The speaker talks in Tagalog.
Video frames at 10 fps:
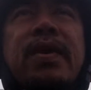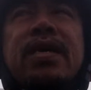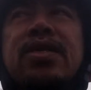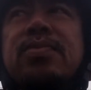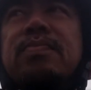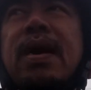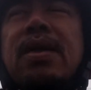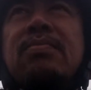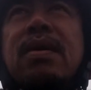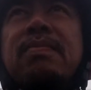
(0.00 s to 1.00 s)
ways
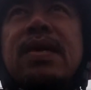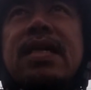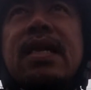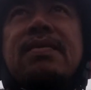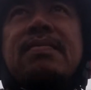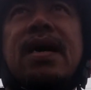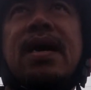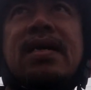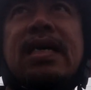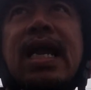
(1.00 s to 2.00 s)
paano magbasa ng
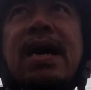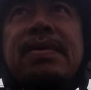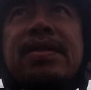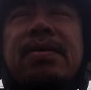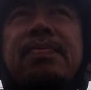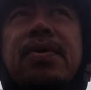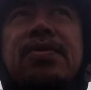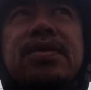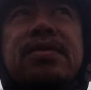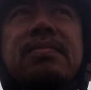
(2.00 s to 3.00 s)
mga kilometer
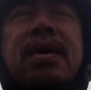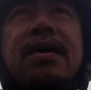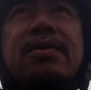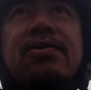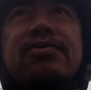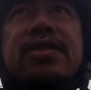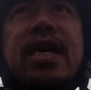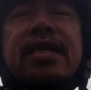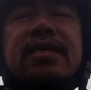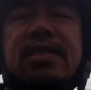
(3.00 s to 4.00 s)
posts, mga road
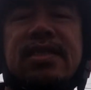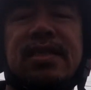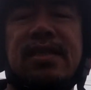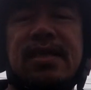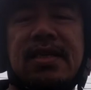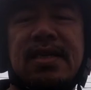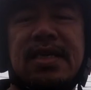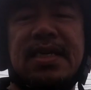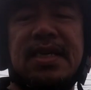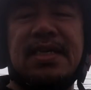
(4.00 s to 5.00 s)
signs.
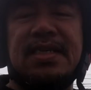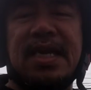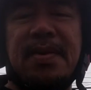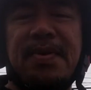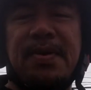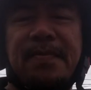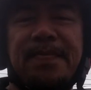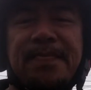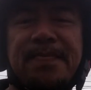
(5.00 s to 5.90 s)
Tara po.